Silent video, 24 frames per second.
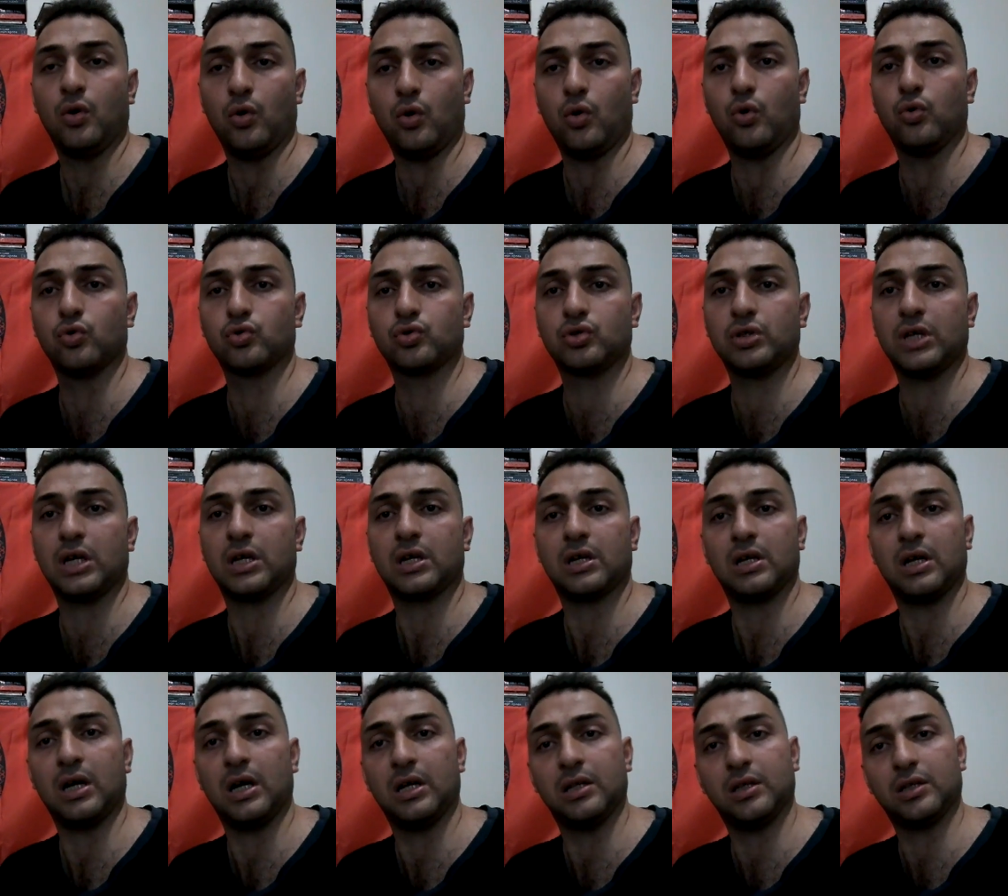Oğuzlar
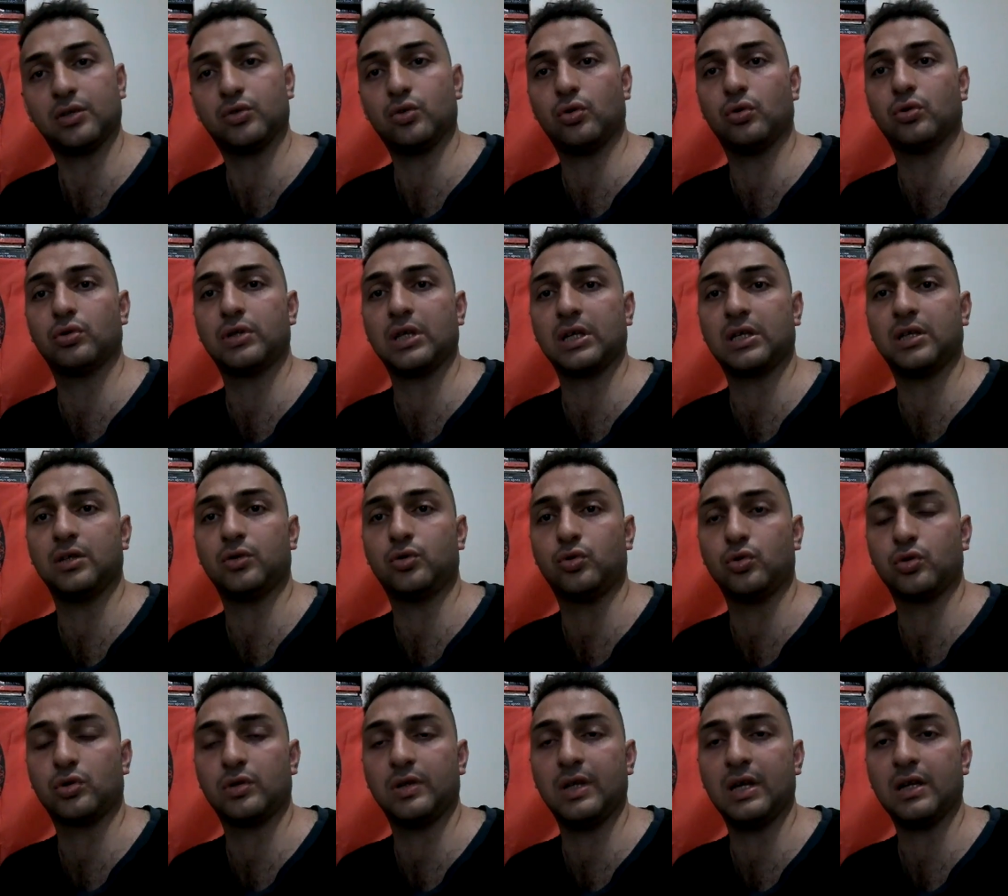Anadolu'daki
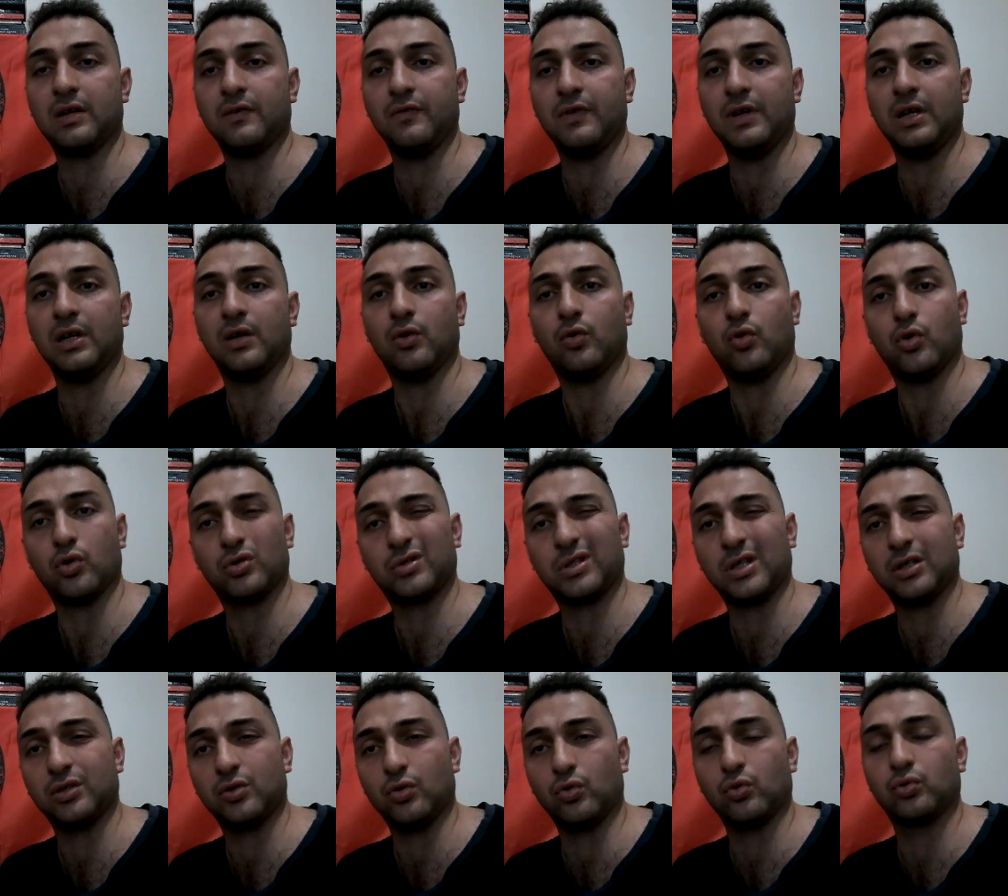Türkler ve
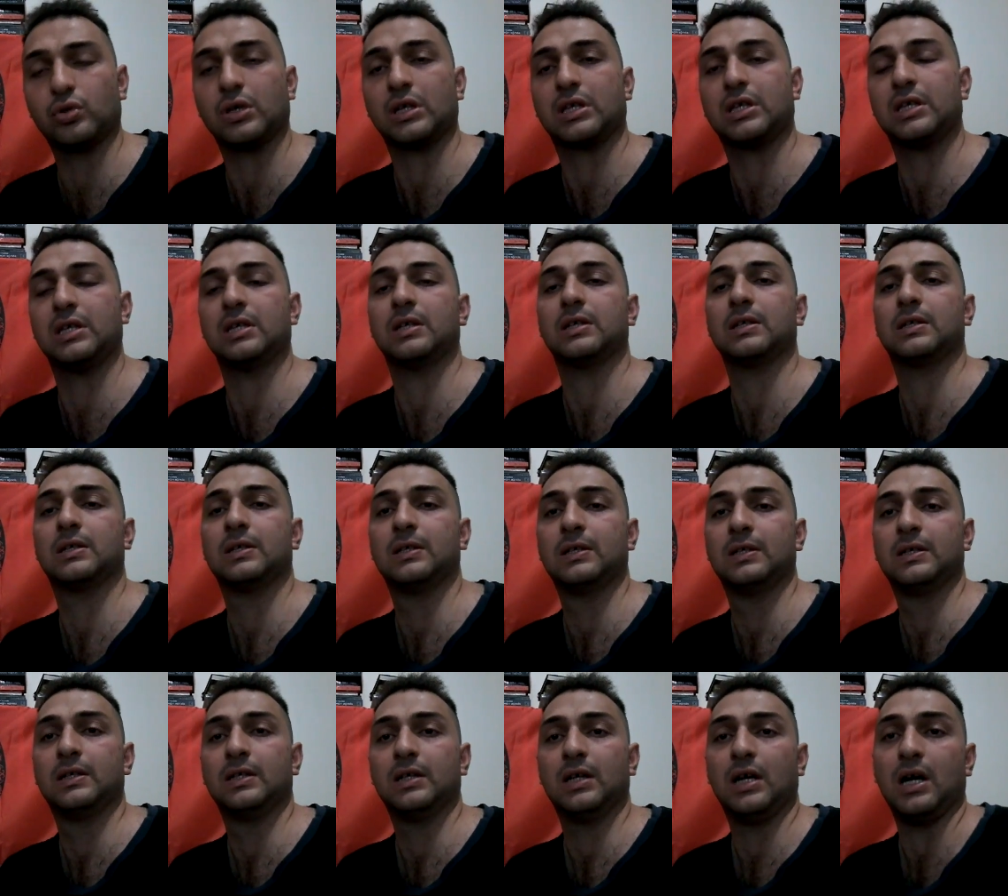Orta Doğu'daki
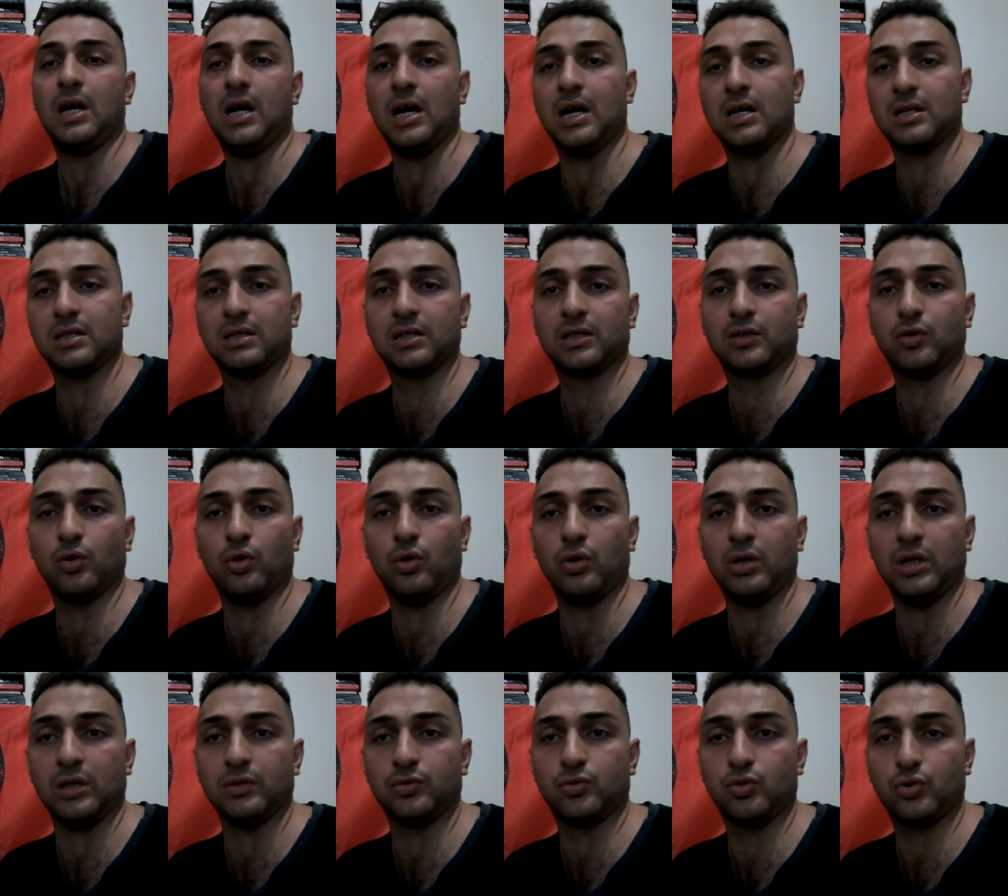ağırlıklı
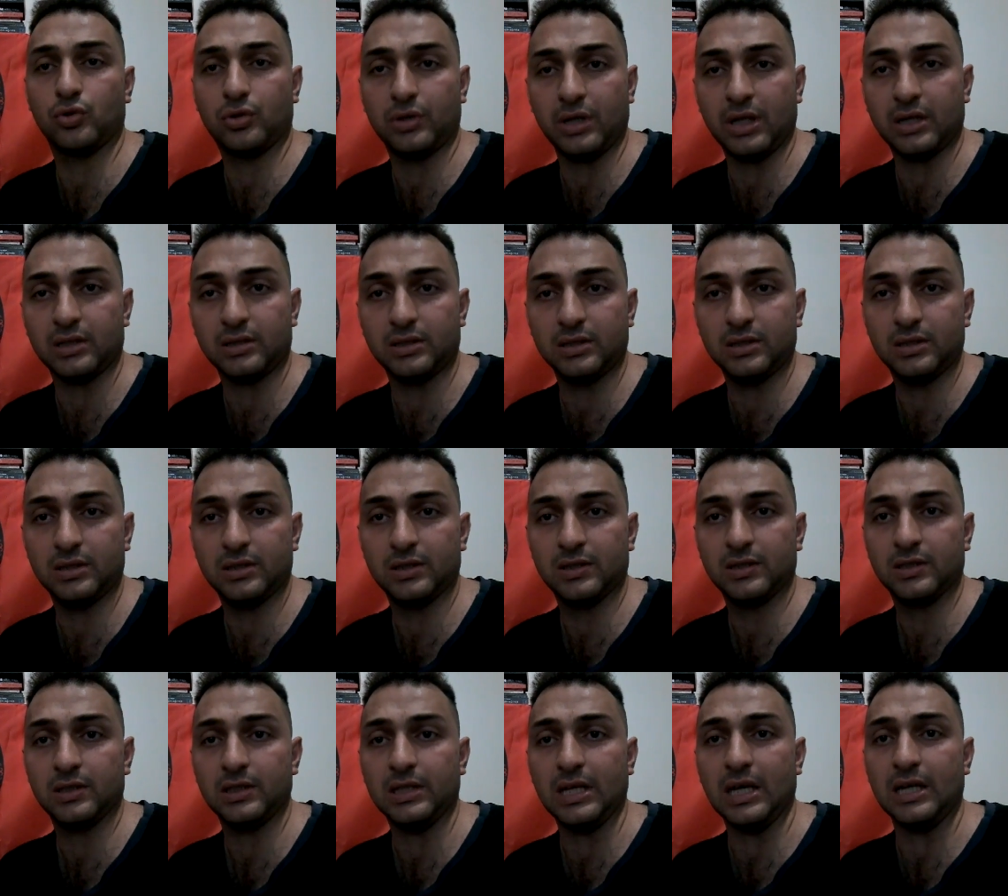olan Türklerdir.
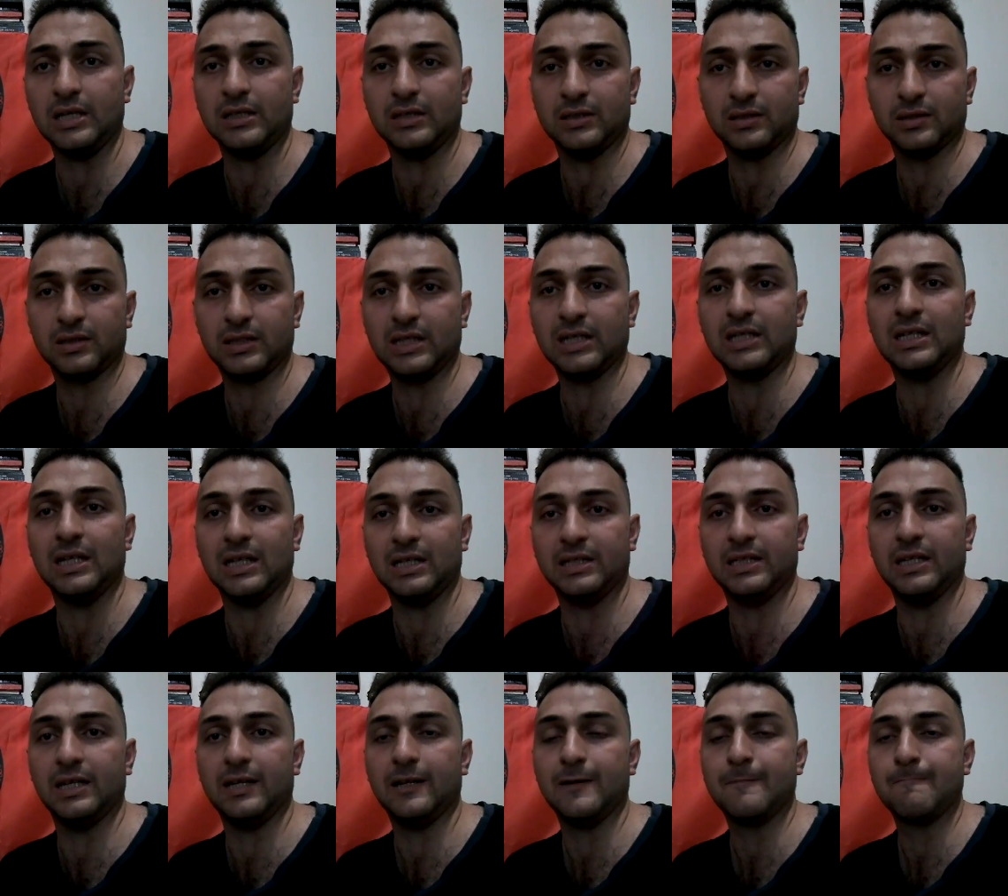Yani
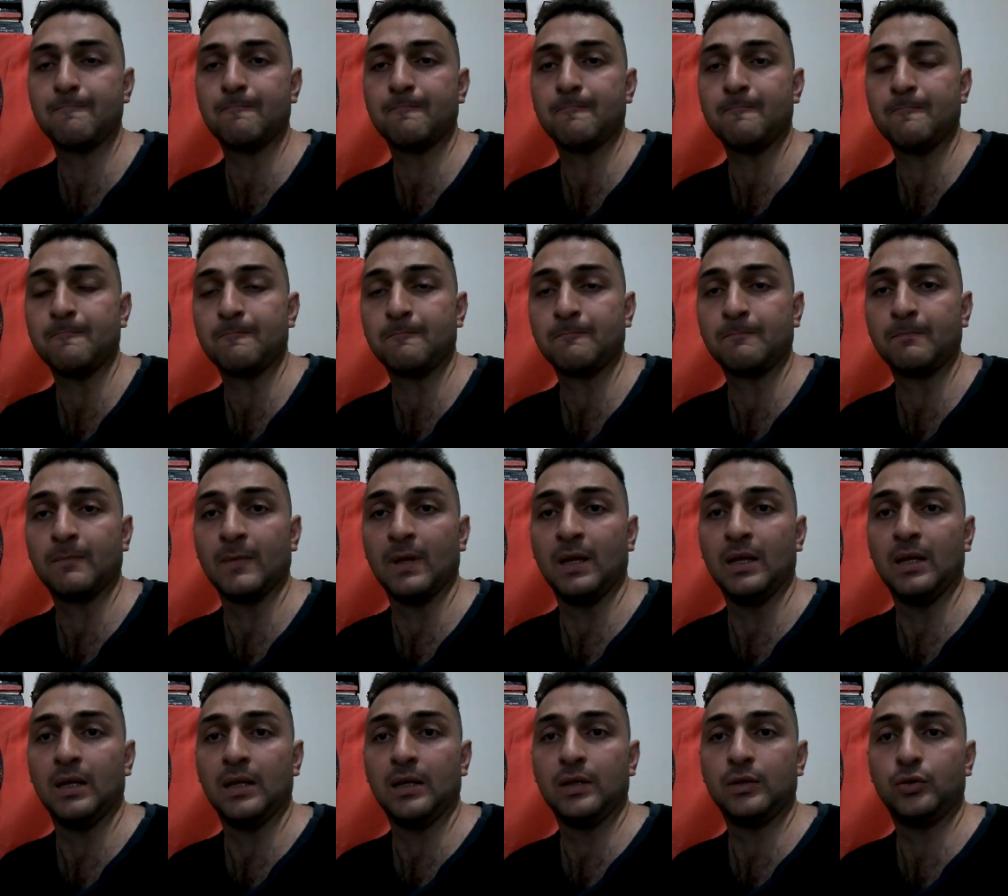genelde
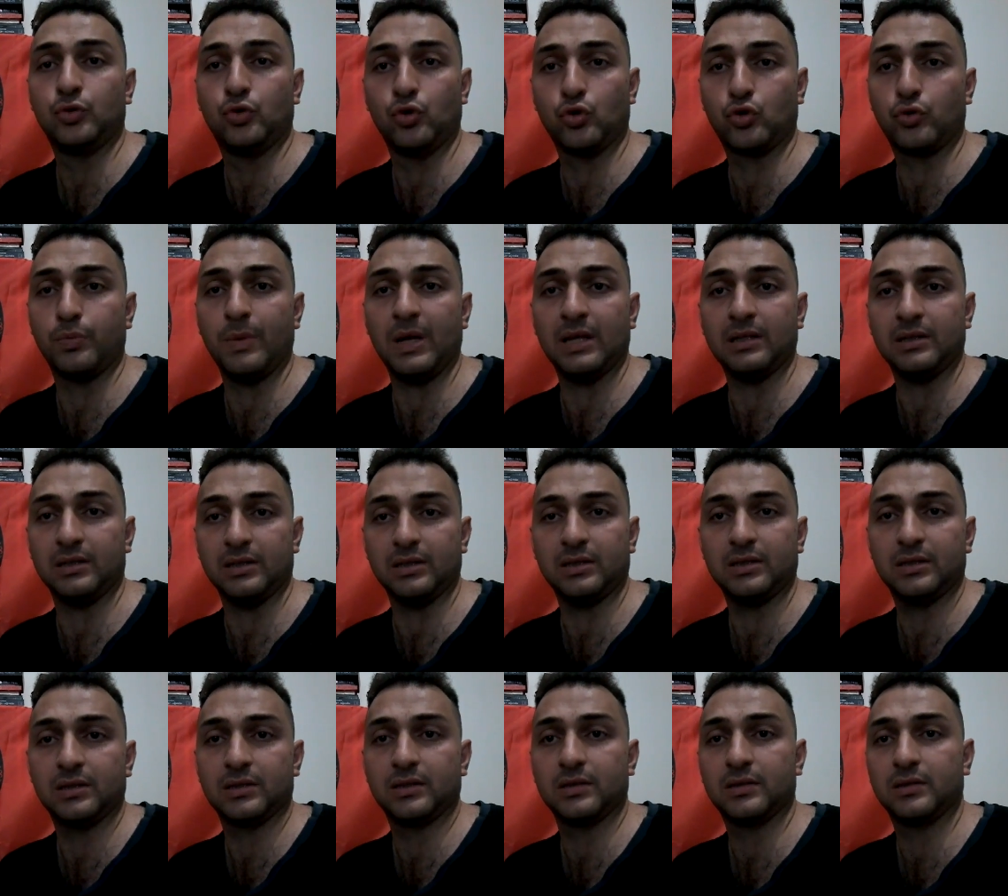
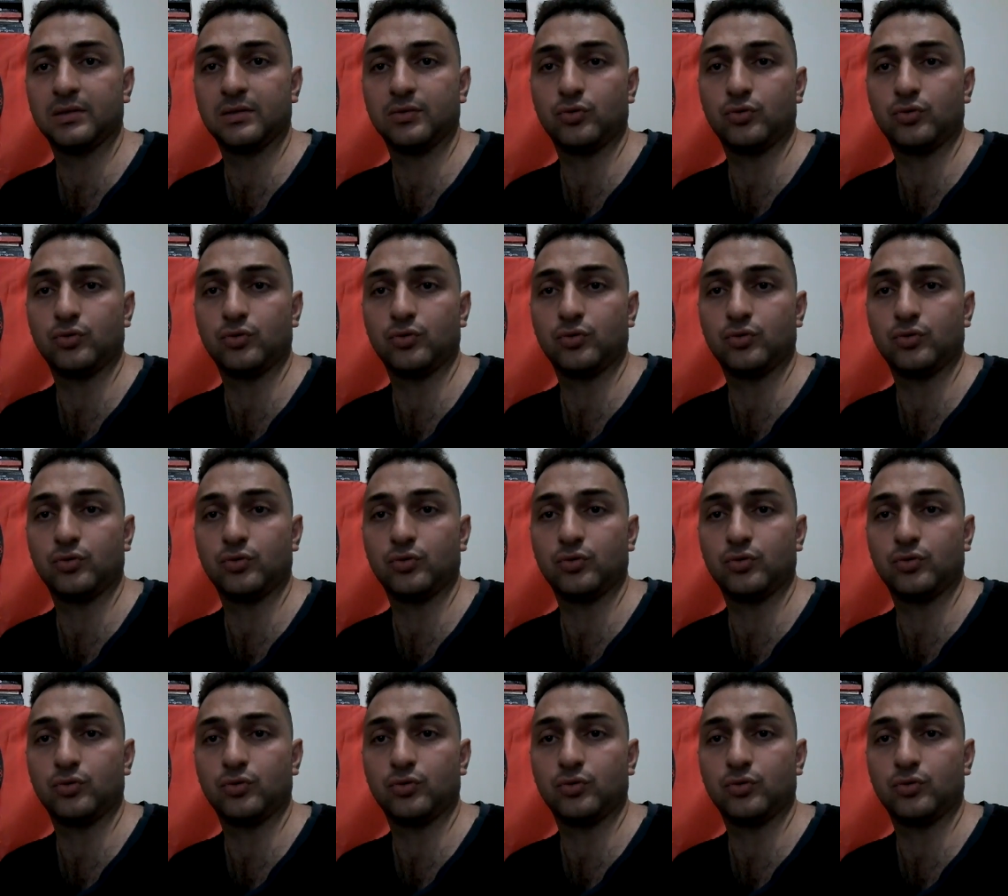Türkmendir.